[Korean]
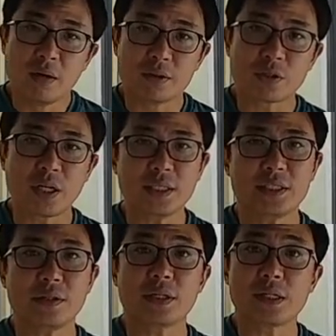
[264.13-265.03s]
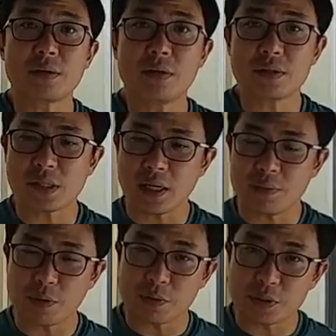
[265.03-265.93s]
천안 지역에서
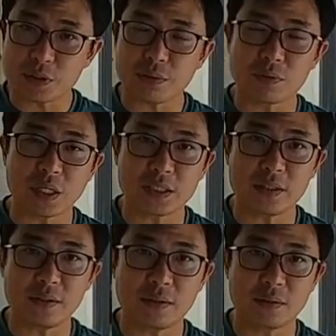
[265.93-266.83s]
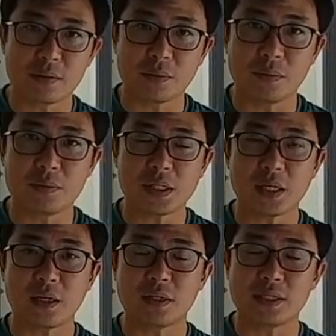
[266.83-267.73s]
세라믹으로 시공을 하시려고
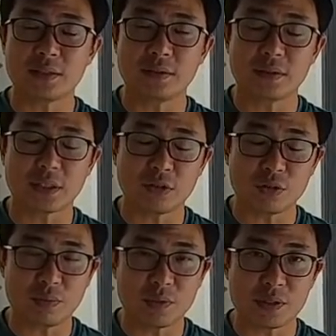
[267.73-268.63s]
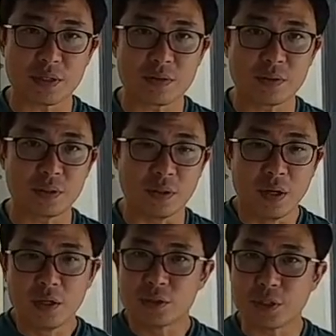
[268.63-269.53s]
생각을 하시는 차주님들께서는
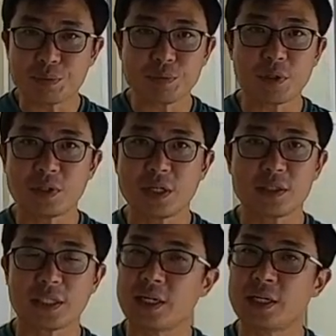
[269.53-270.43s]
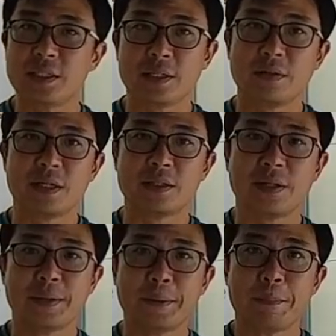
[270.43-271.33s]
제품 선택을 잘해야 될 것
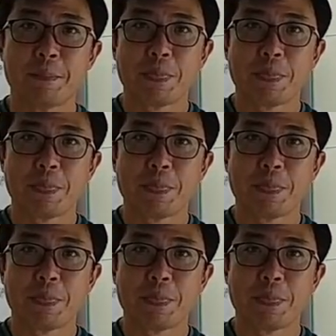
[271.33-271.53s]
같아요.